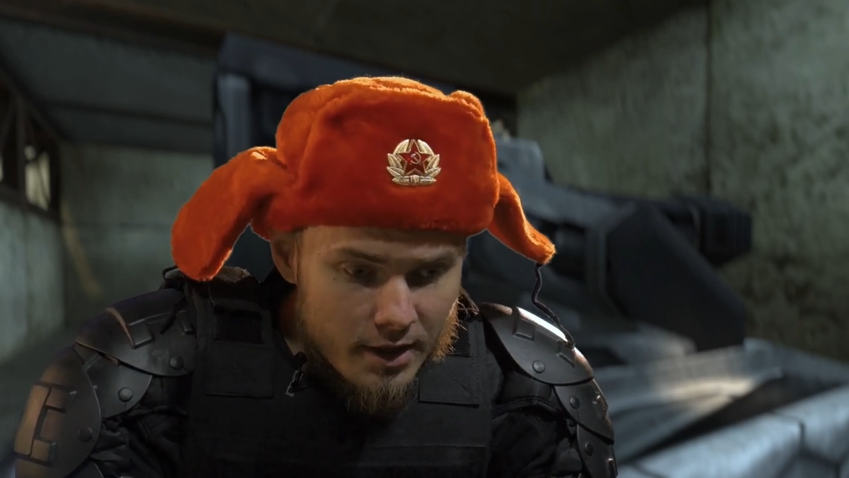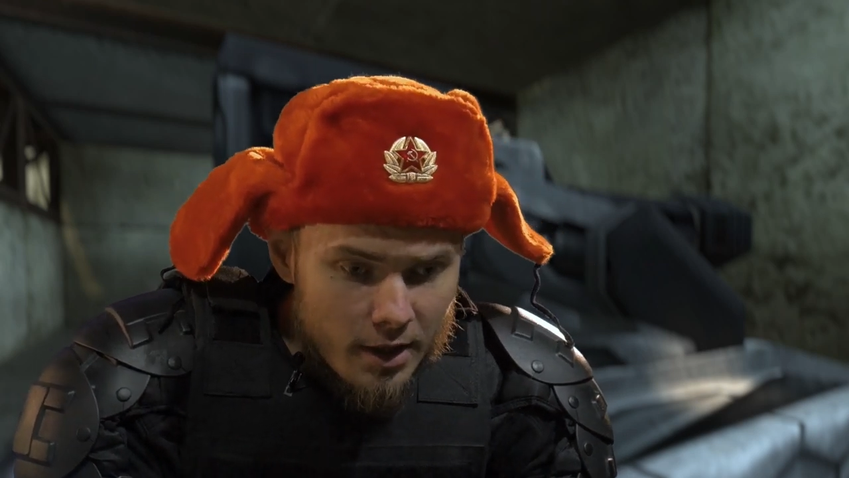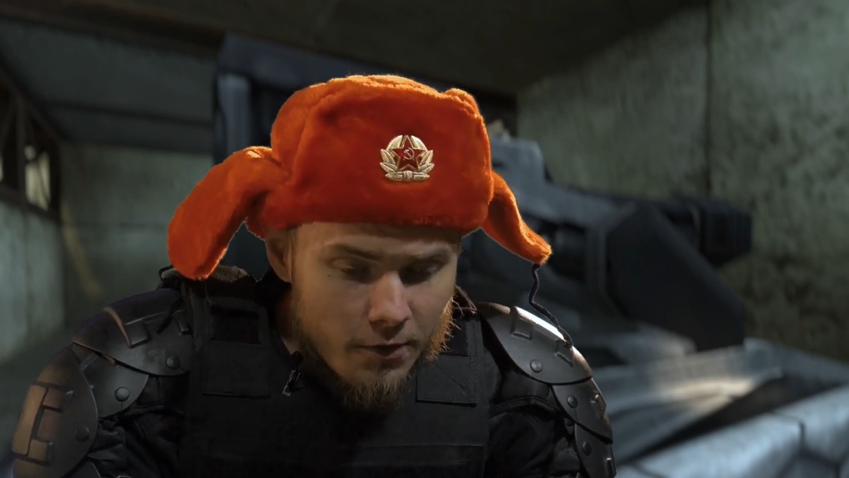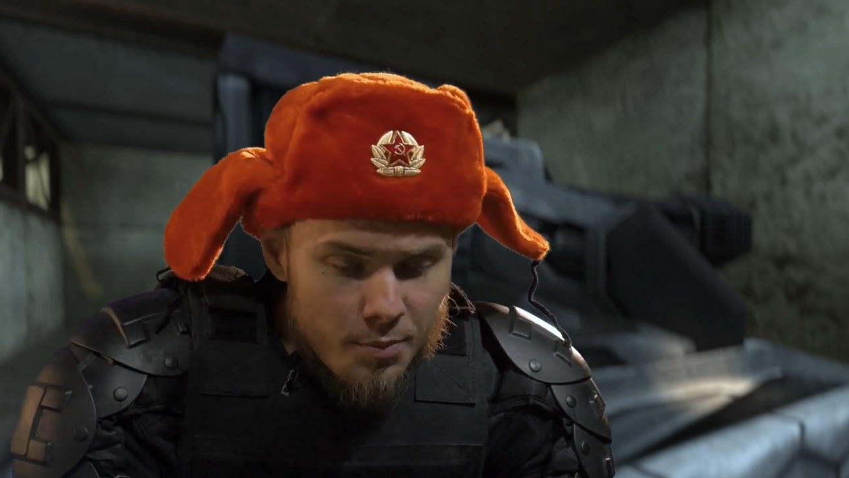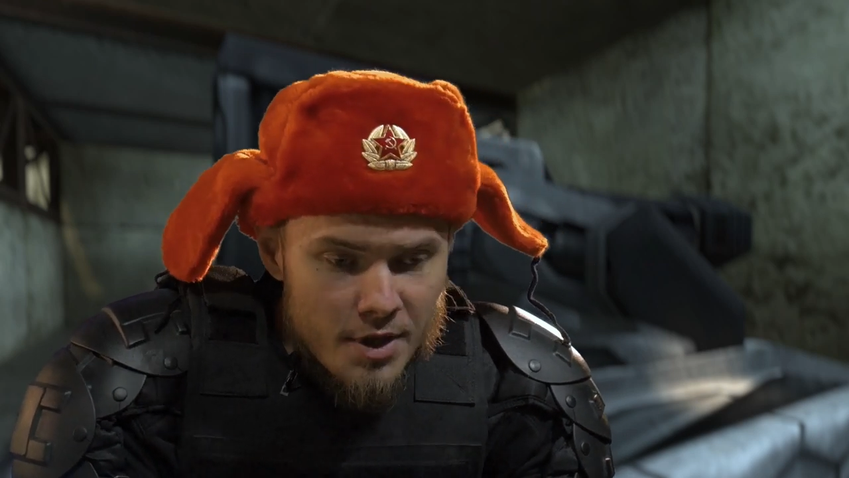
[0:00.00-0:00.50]

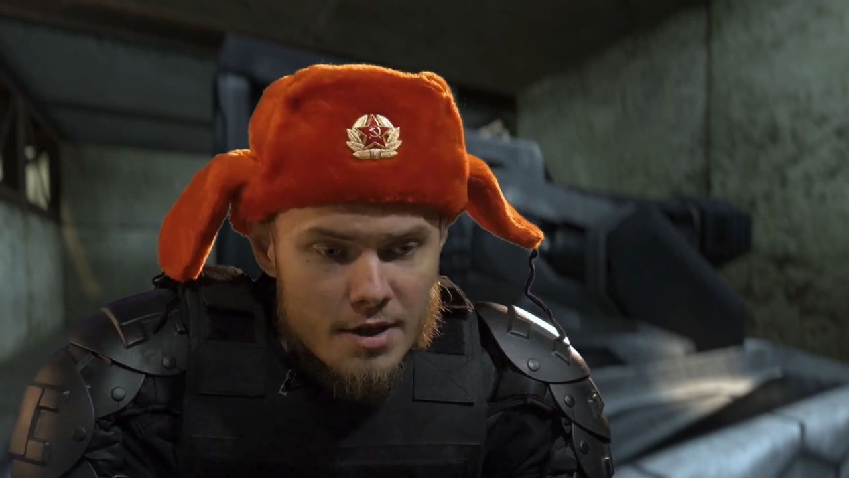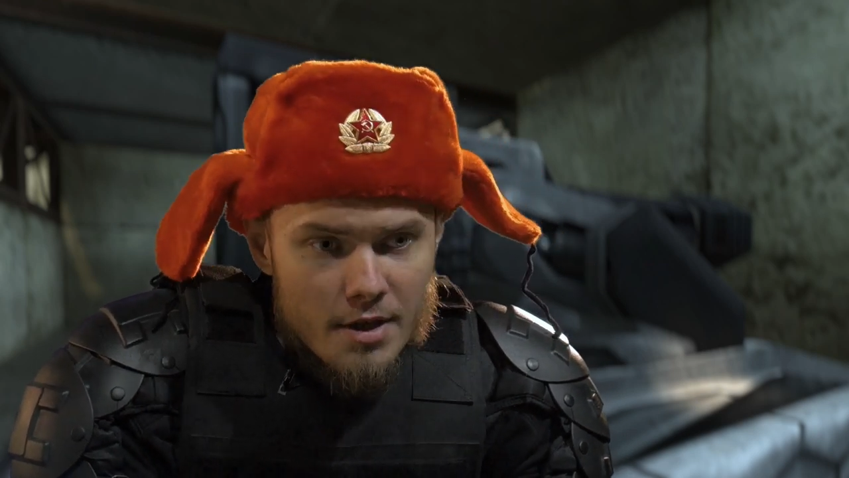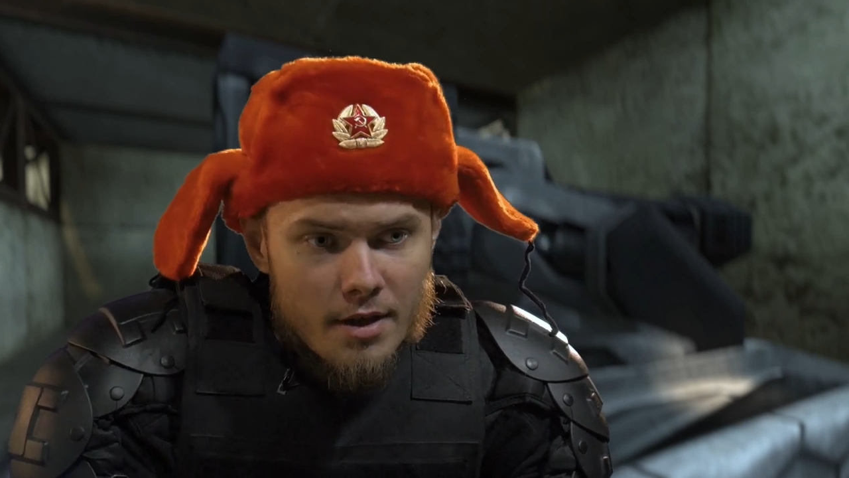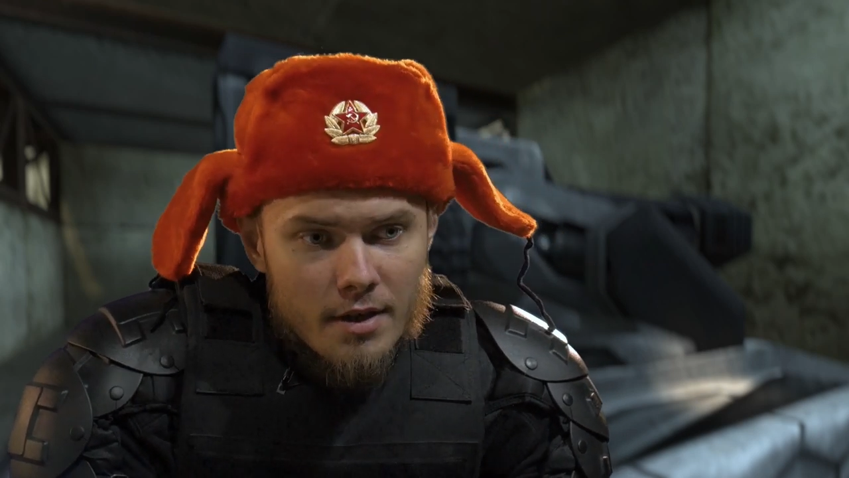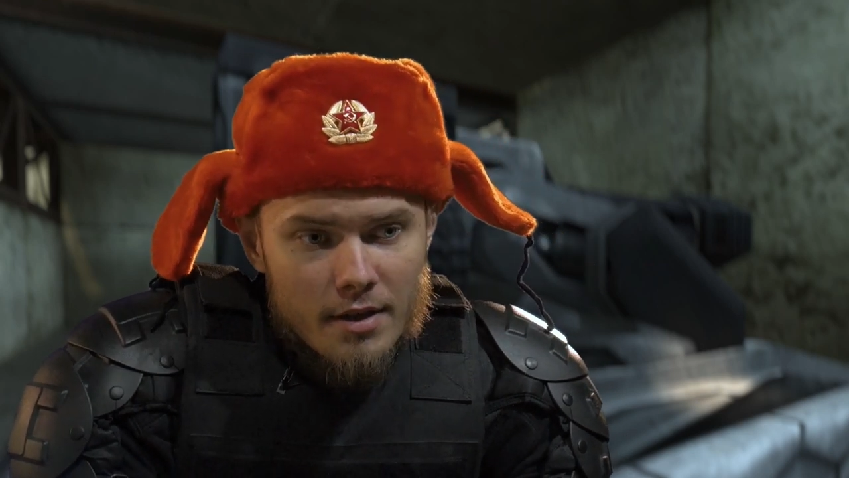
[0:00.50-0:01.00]
летал в
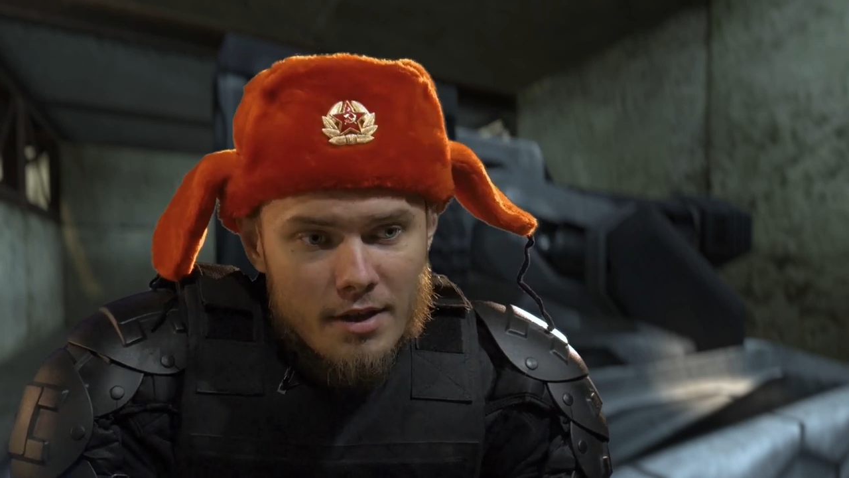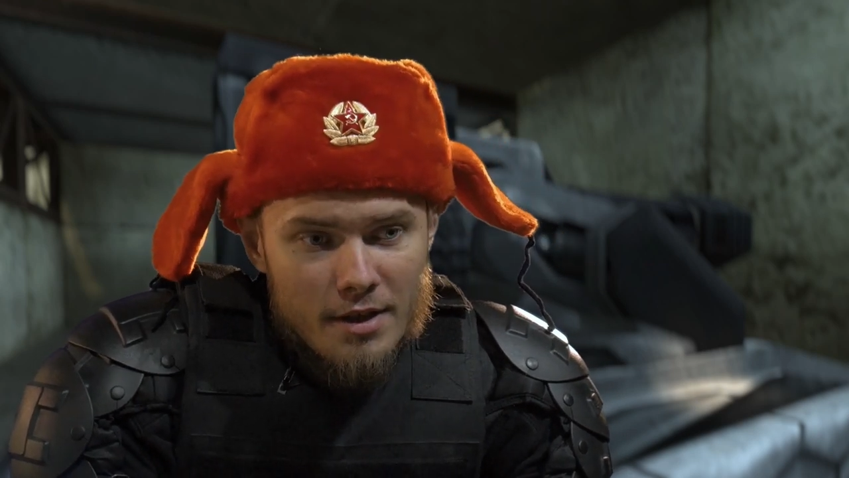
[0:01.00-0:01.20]
Питер,